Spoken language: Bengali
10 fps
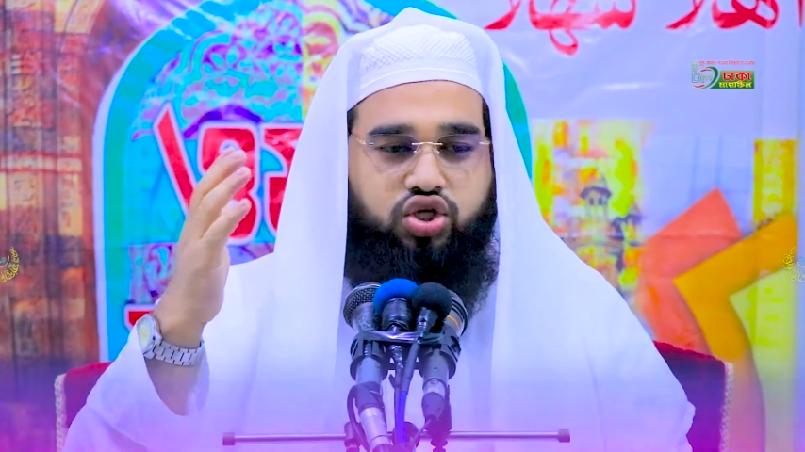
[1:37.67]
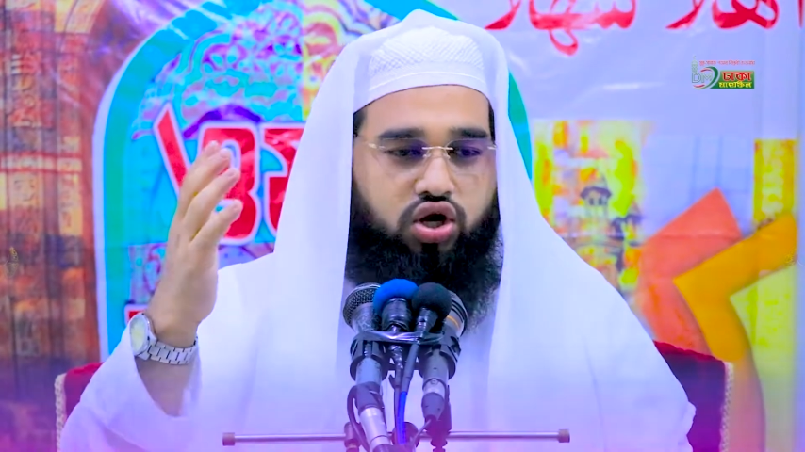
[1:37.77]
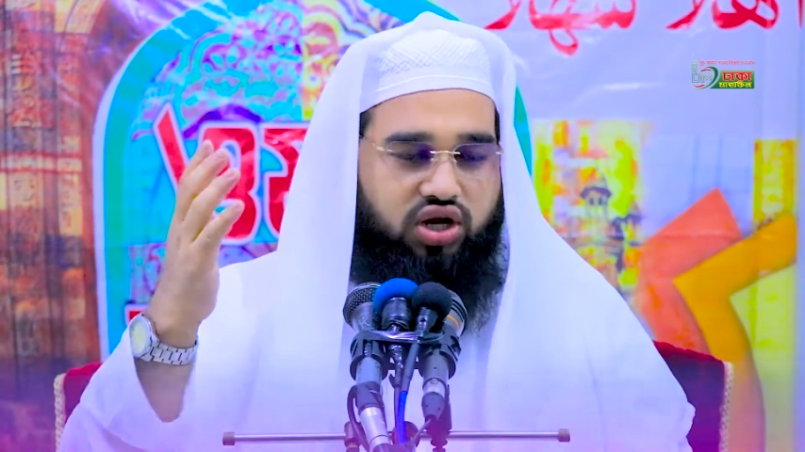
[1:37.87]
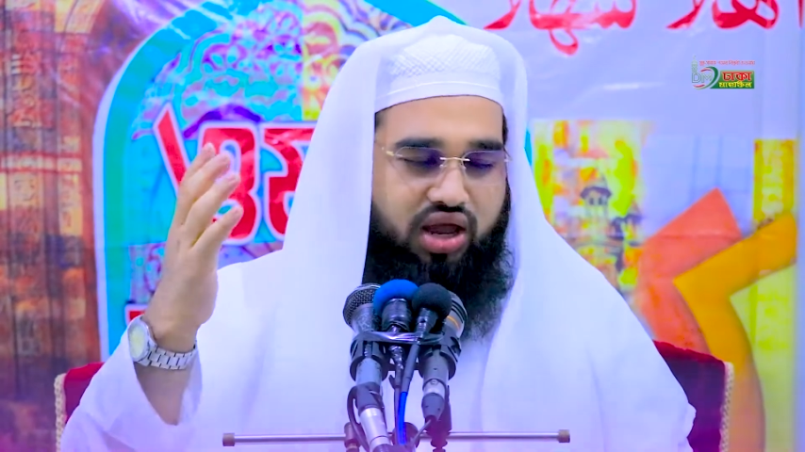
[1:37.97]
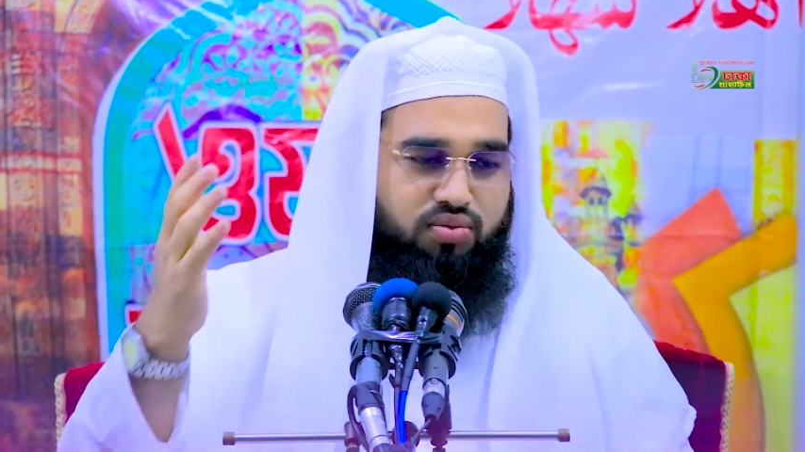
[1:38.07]

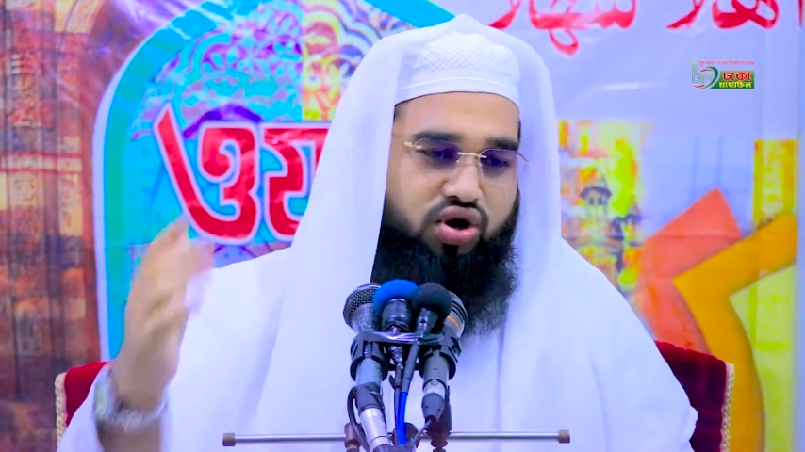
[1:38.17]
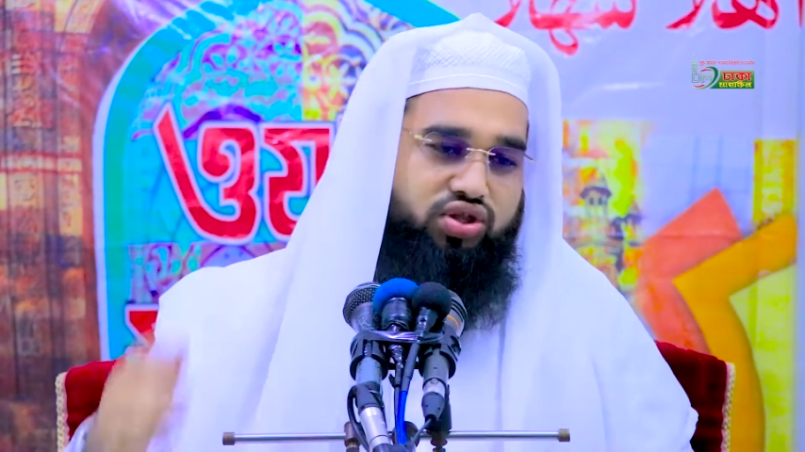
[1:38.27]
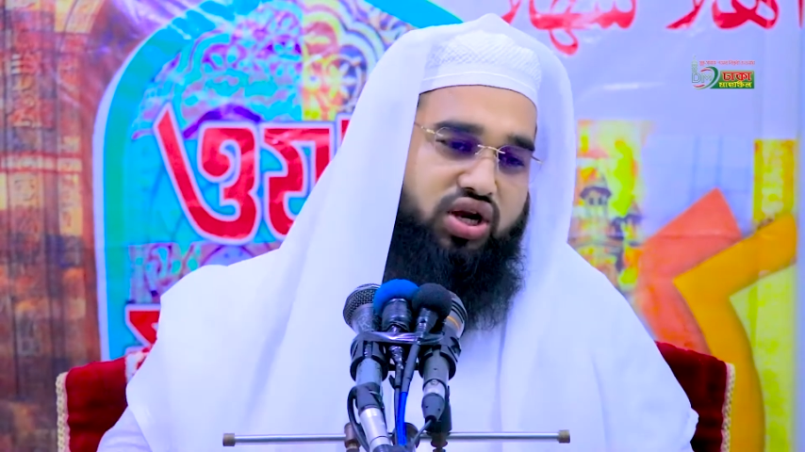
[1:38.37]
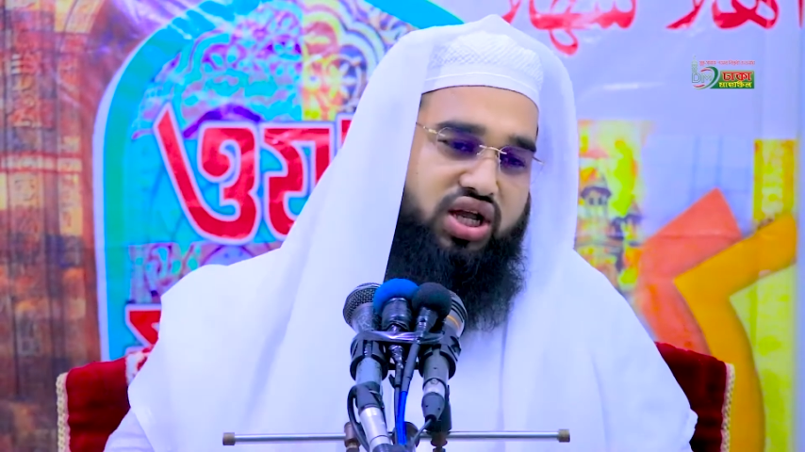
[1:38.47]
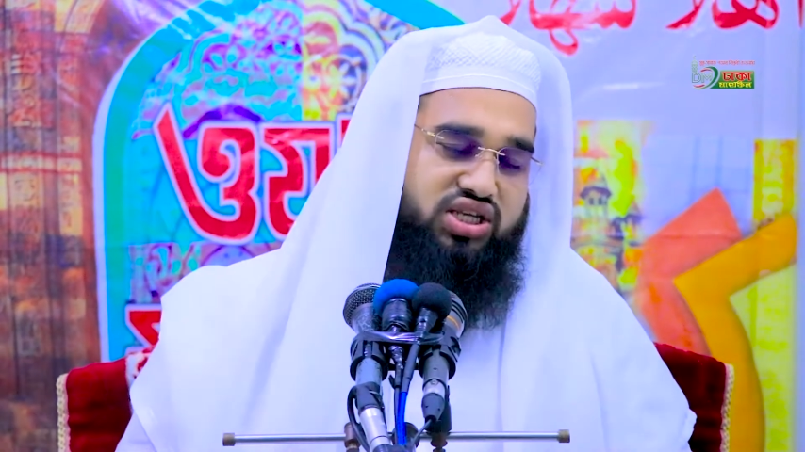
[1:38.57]
সরকার
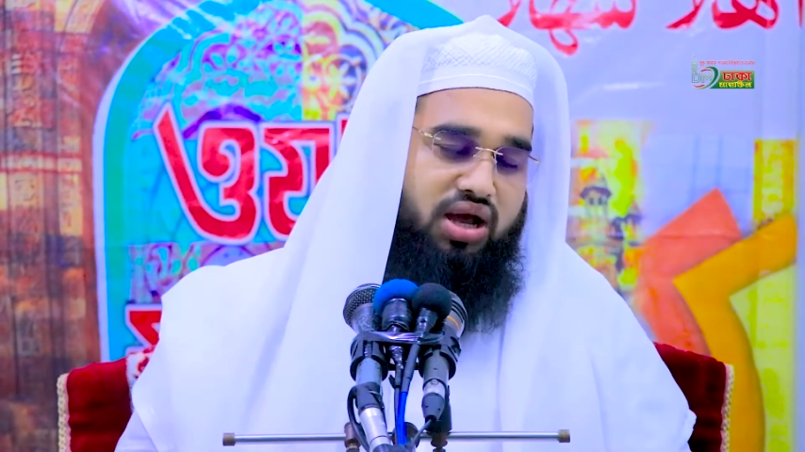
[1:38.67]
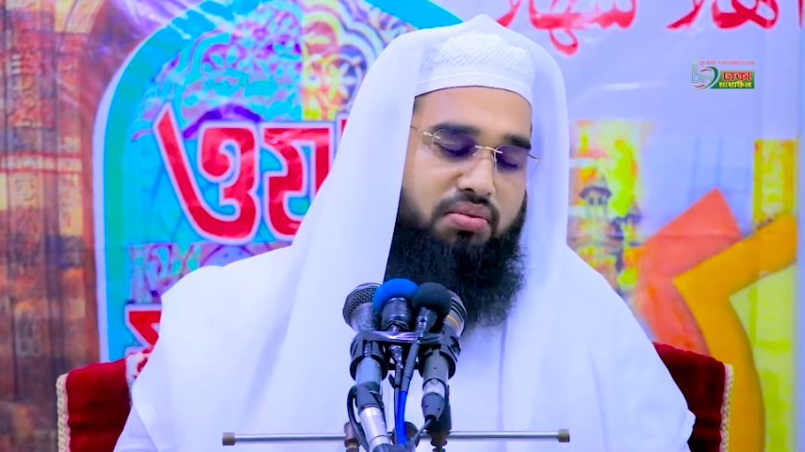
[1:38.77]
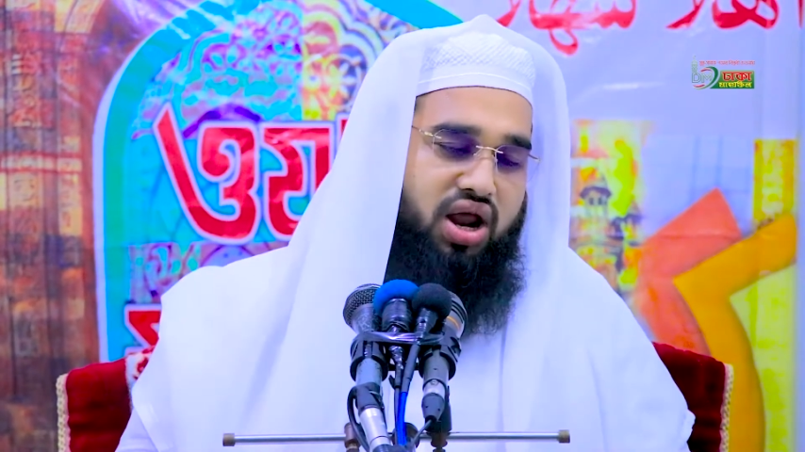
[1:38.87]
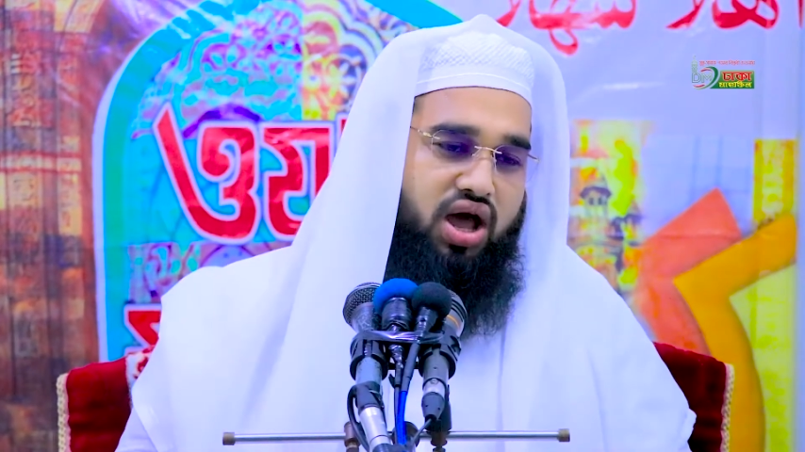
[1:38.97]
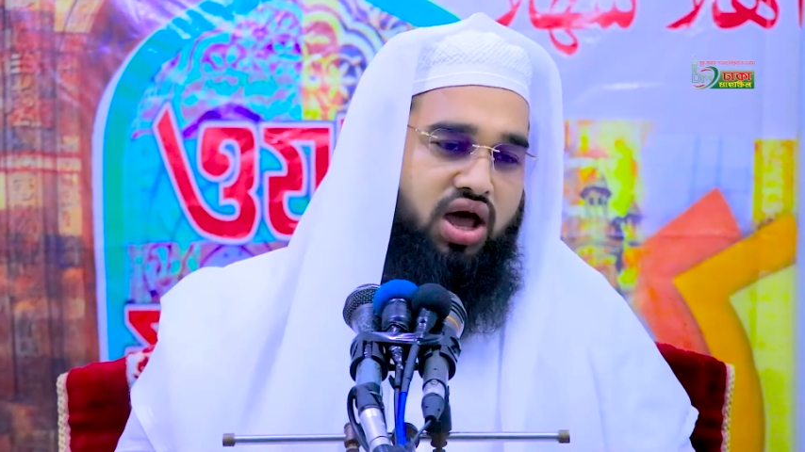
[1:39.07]
মহোদয়ের কাছে
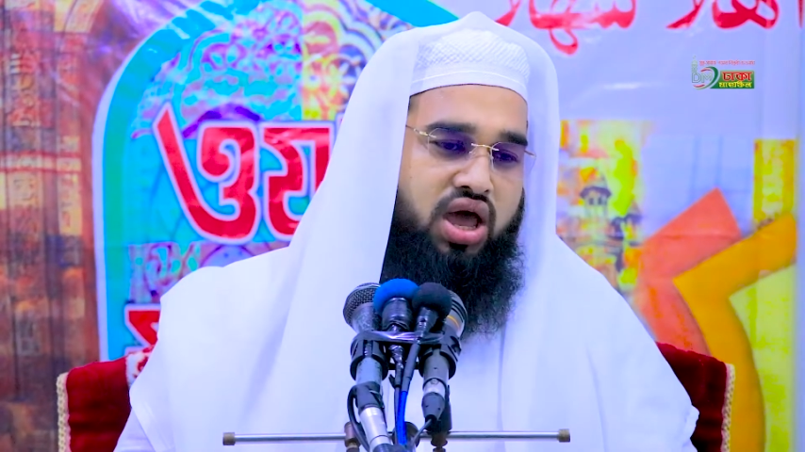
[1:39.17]
আমরা